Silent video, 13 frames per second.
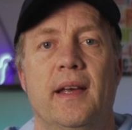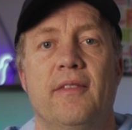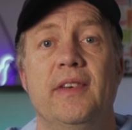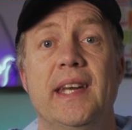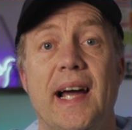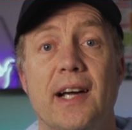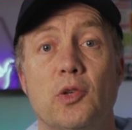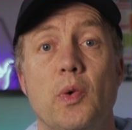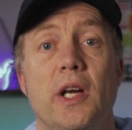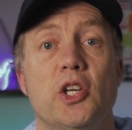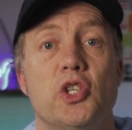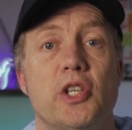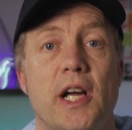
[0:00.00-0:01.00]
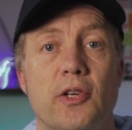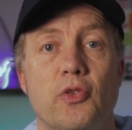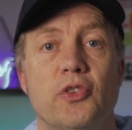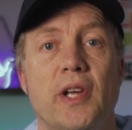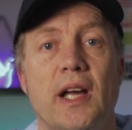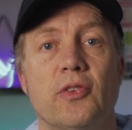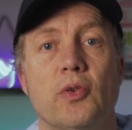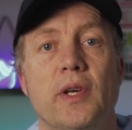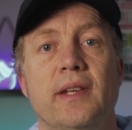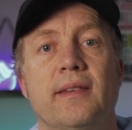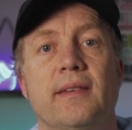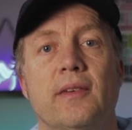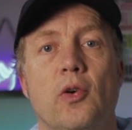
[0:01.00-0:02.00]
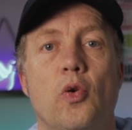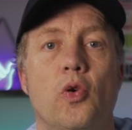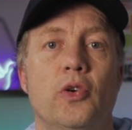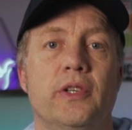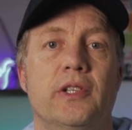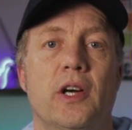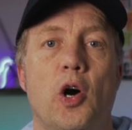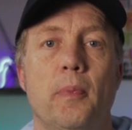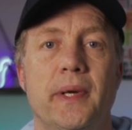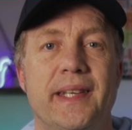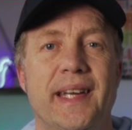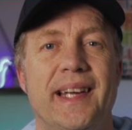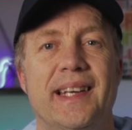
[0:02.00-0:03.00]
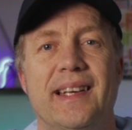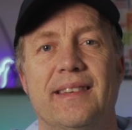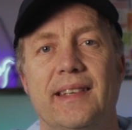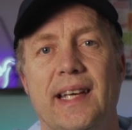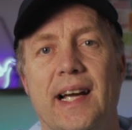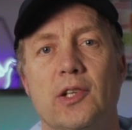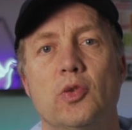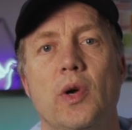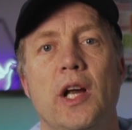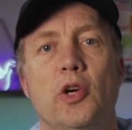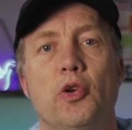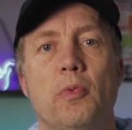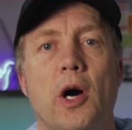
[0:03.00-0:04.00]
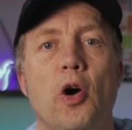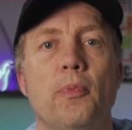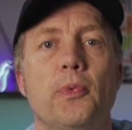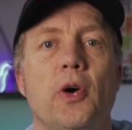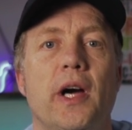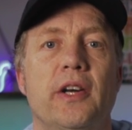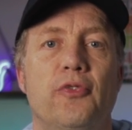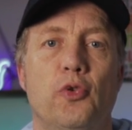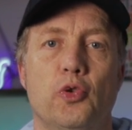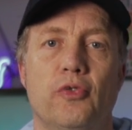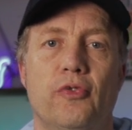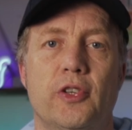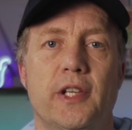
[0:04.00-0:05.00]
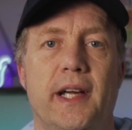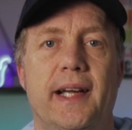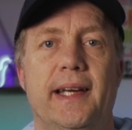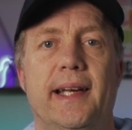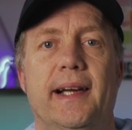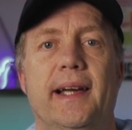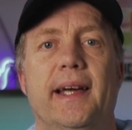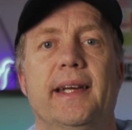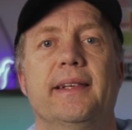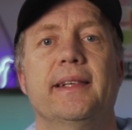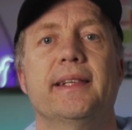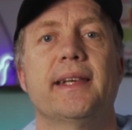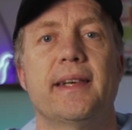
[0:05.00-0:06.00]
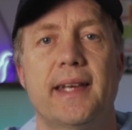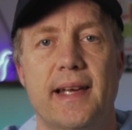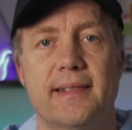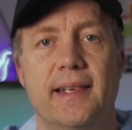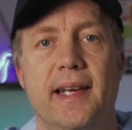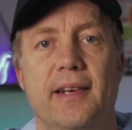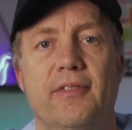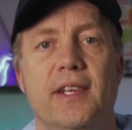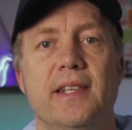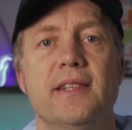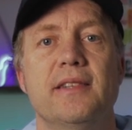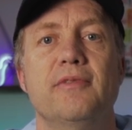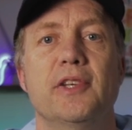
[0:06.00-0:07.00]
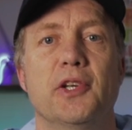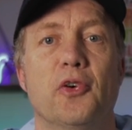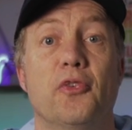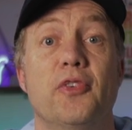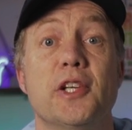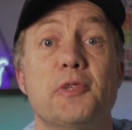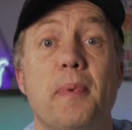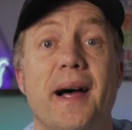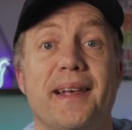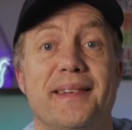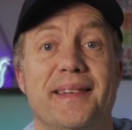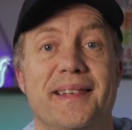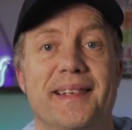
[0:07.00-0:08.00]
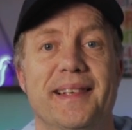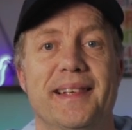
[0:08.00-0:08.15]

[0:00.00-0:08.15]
Wie der aktuelle Status da so ist und ob ich denke, dass sich aktuell überhaupt noch eine Photovoltaikanlage rechnet, das klären wir in diesem Video. Viel Spaß!